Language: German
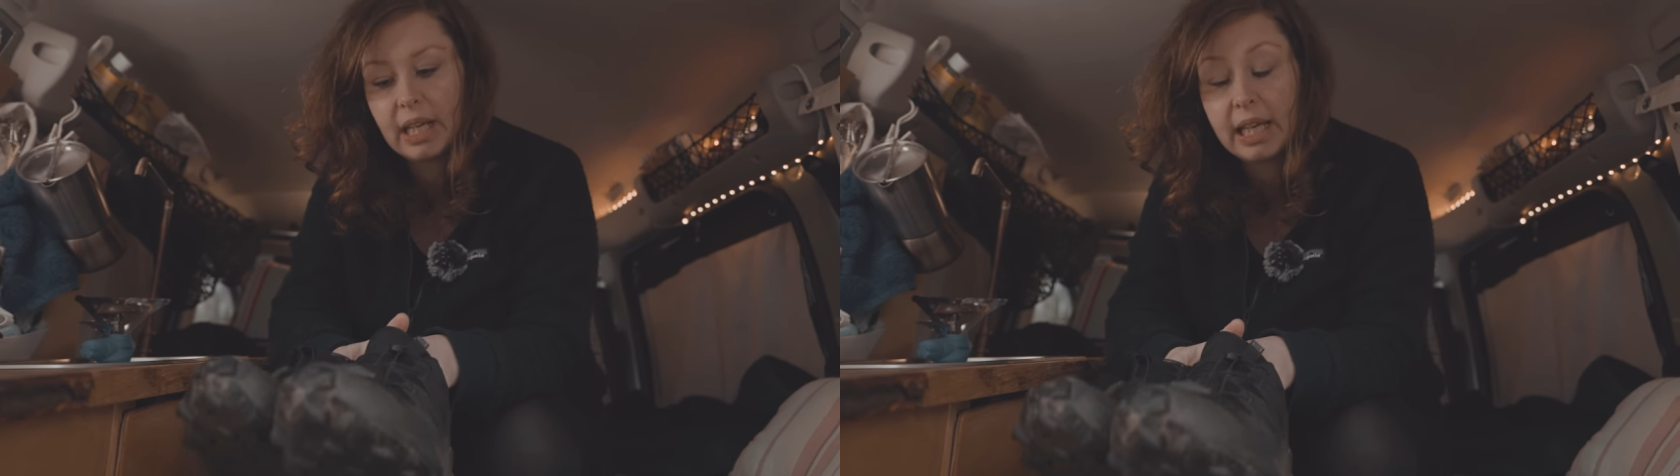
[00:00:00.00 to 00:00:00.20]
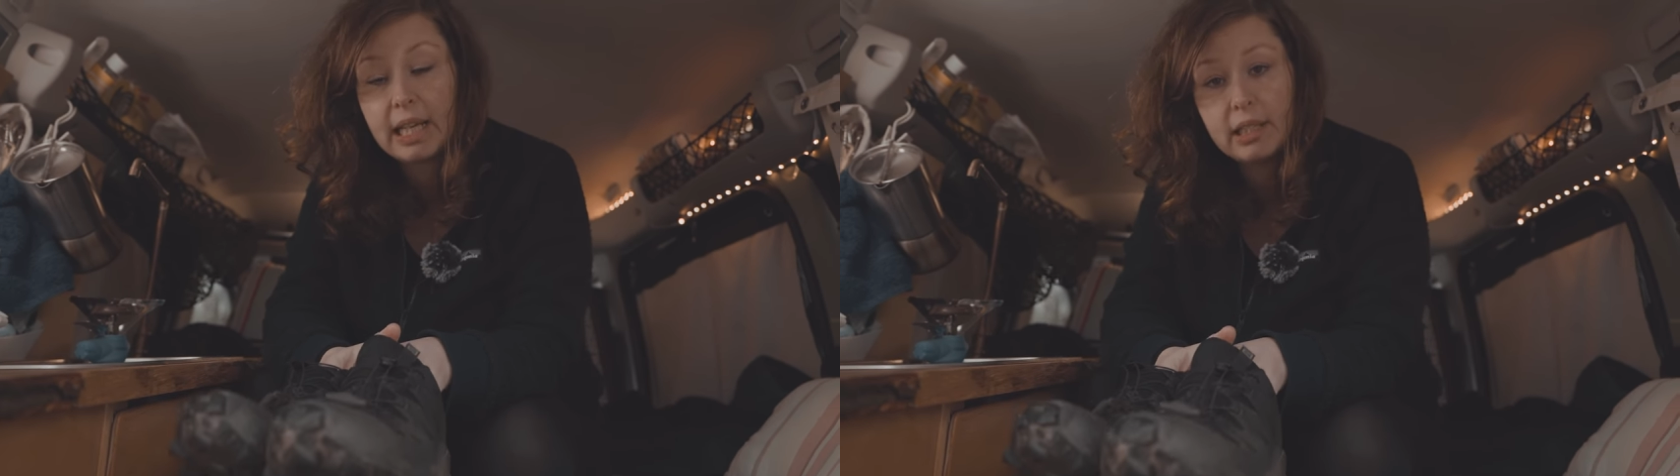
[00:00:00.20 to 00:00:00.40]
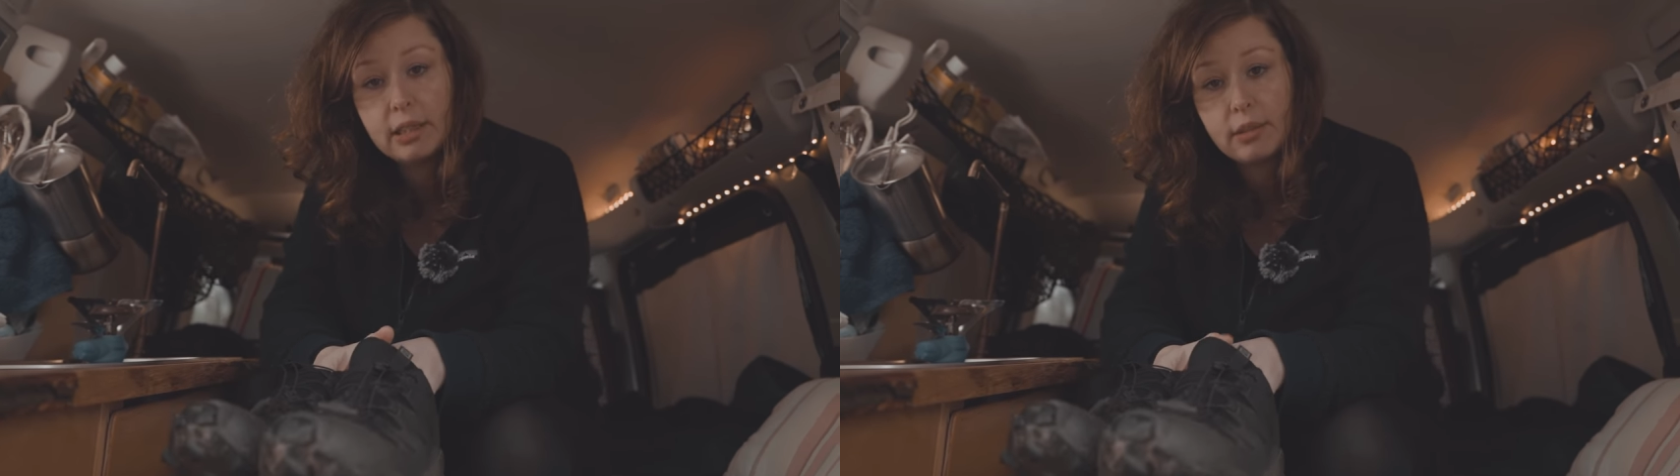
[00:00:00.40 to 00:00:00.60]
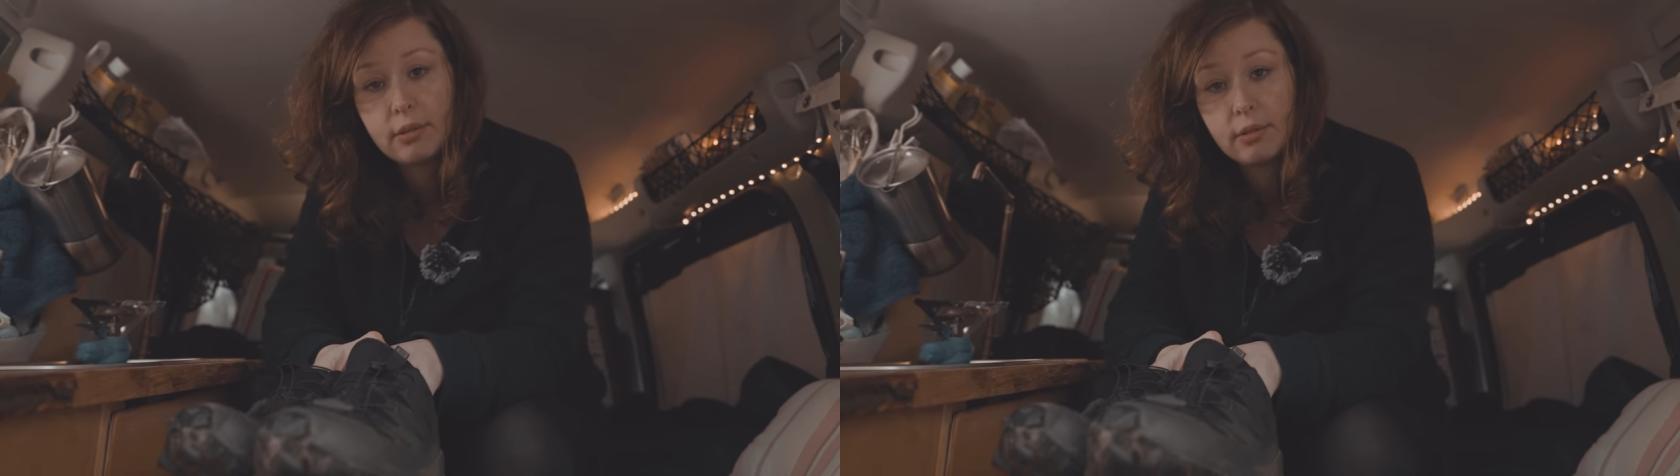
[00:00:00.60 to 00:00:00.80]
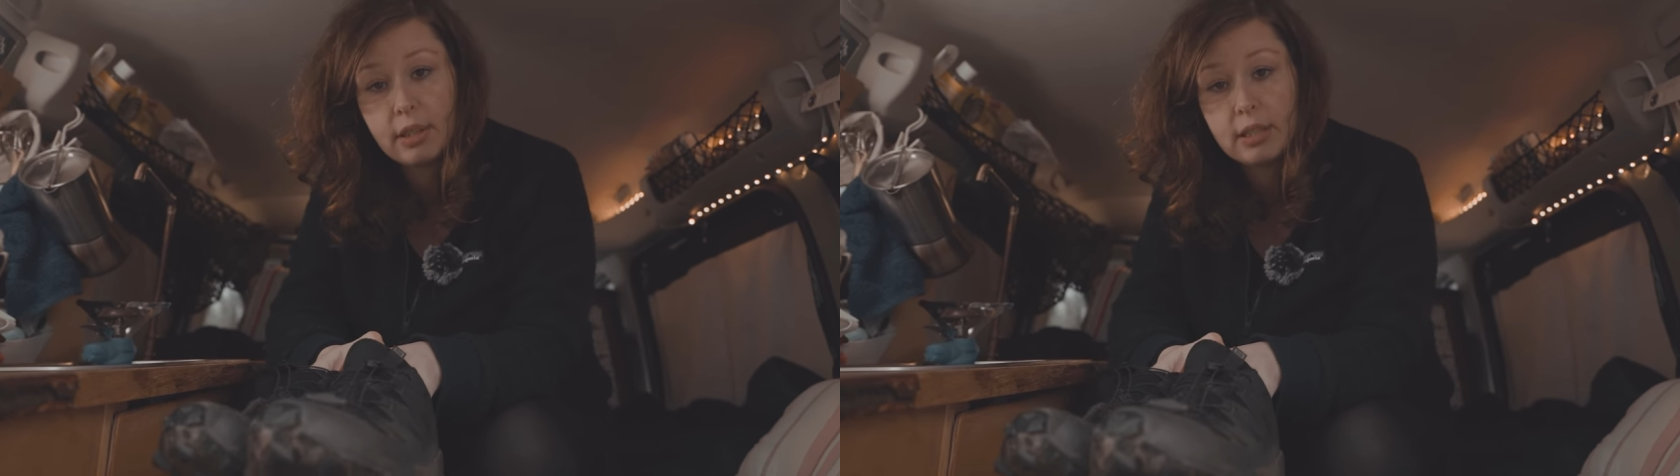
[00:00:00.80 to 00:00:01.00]

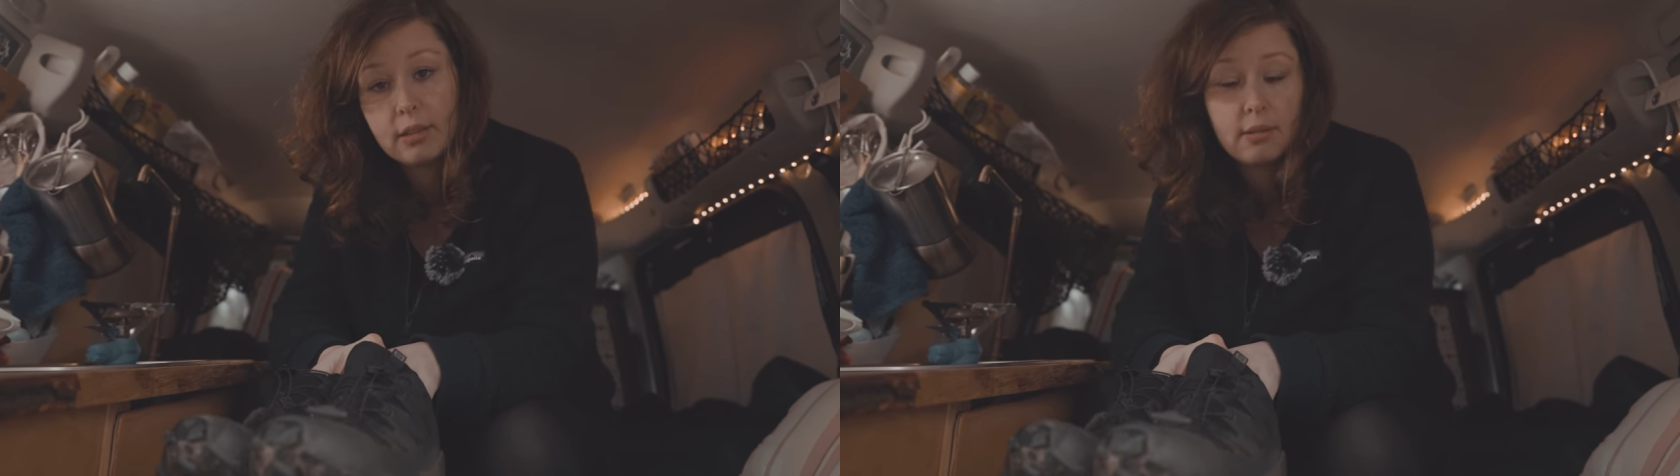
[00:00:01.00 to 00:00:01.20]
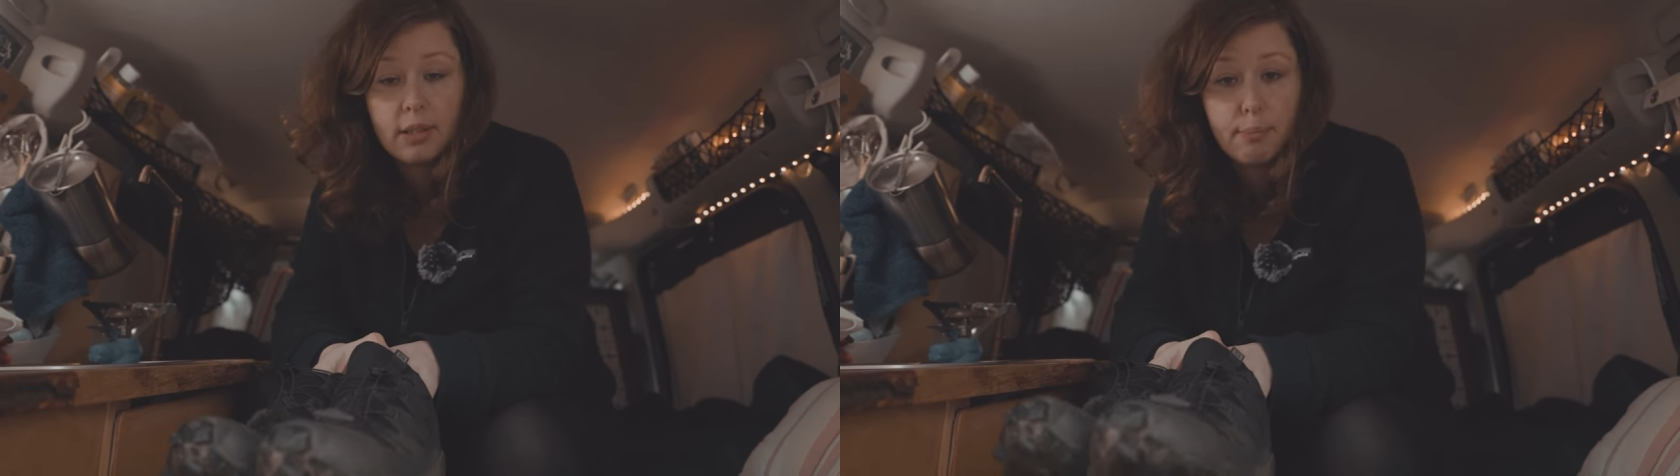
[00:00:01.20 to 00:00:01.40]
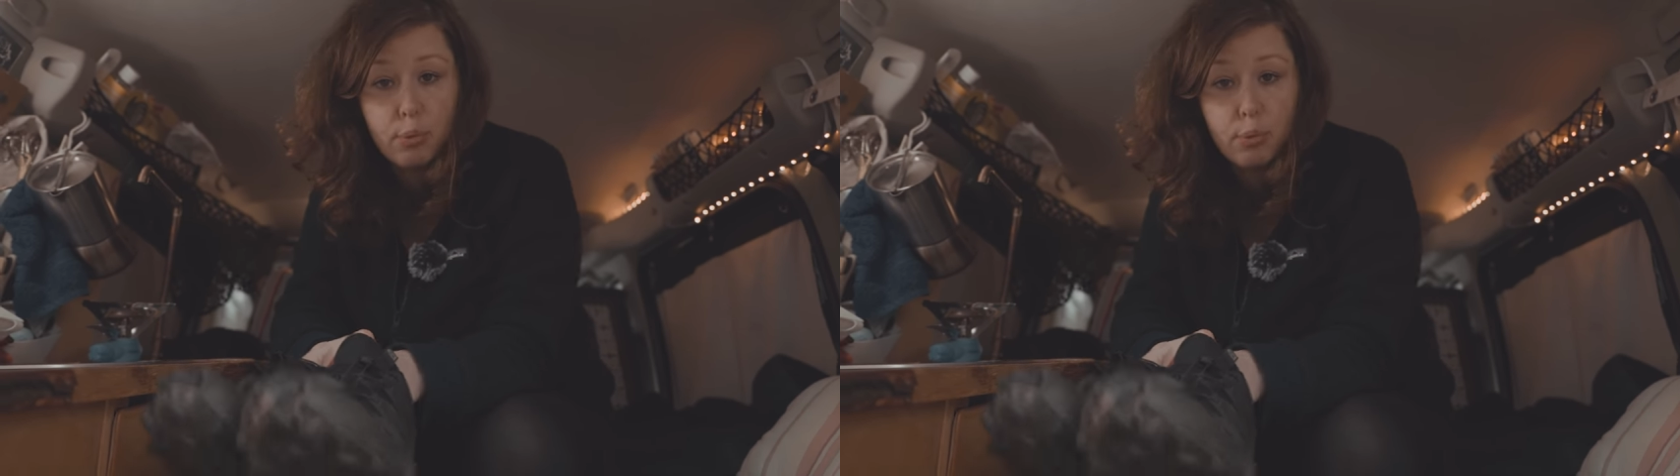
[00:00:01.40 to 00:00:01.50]
regnet oder der